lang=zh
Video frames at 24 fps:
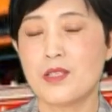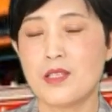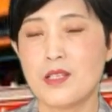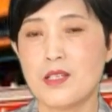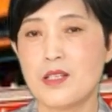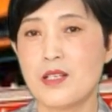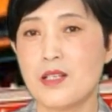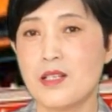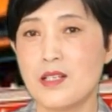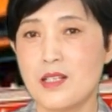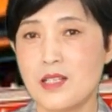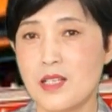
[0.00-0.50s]
其
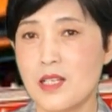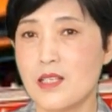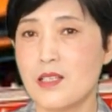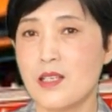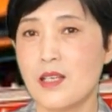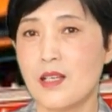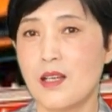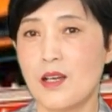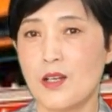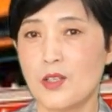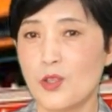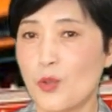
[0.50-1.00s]
实这
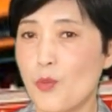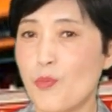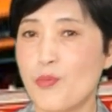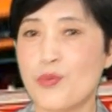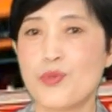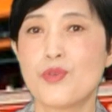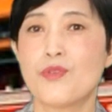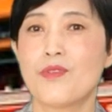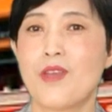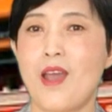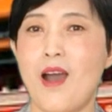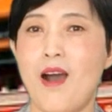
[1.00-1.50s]
些呢都
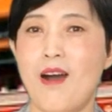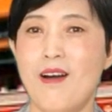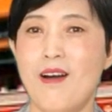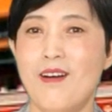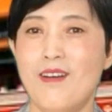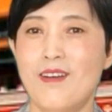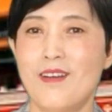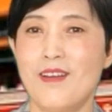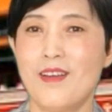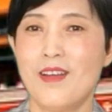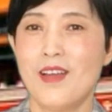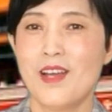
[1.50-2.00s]
不重要，
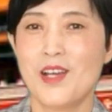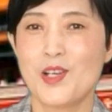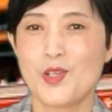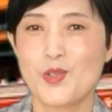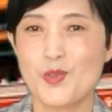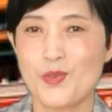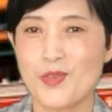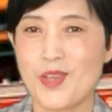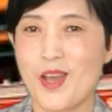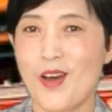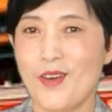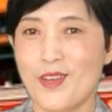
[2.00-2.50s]

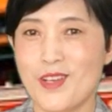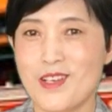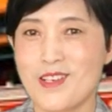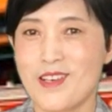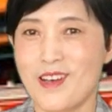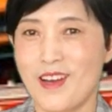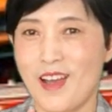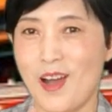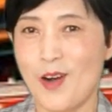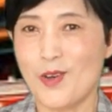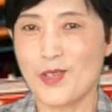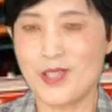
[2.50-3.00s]
重要的是
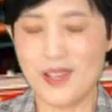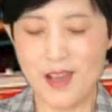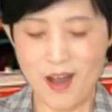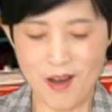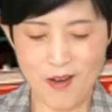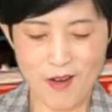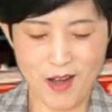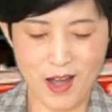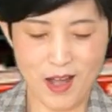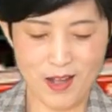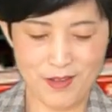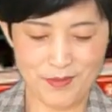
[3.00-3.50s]
疗效
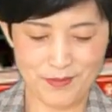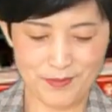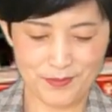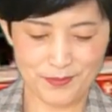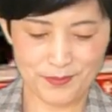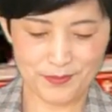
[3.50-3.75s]
啊。